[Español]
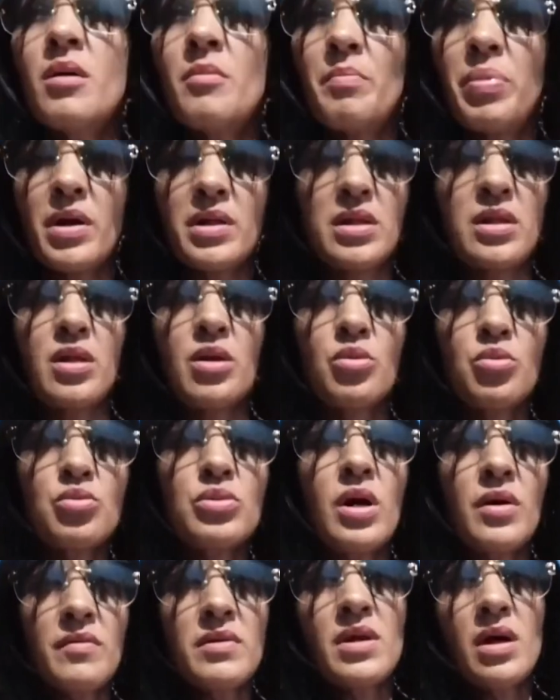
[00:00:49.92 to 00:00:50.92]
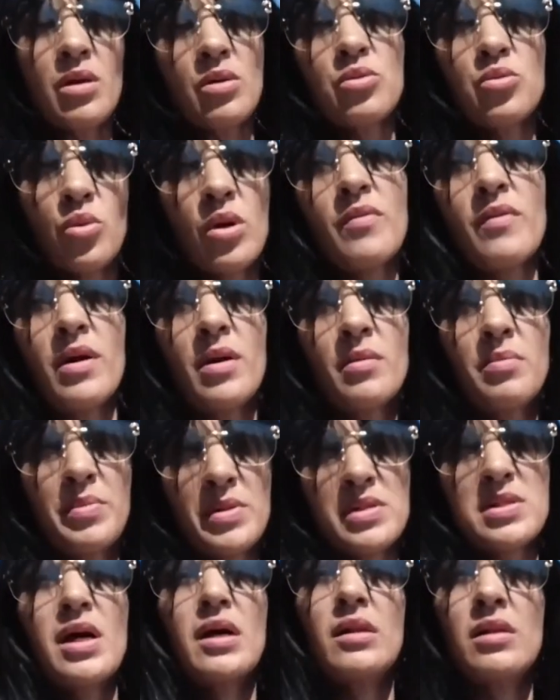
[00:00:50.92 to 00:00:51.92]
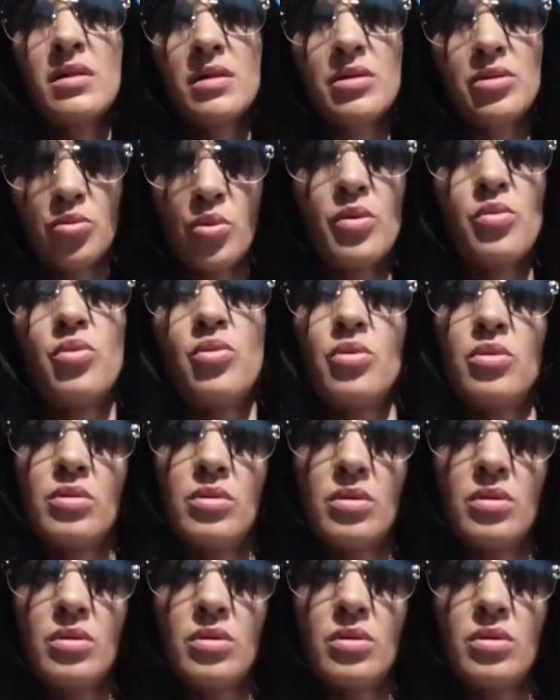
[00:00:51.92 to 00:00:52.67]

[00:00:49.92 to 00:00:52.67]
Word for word: para tener una vida nueva, pesar, nuevo.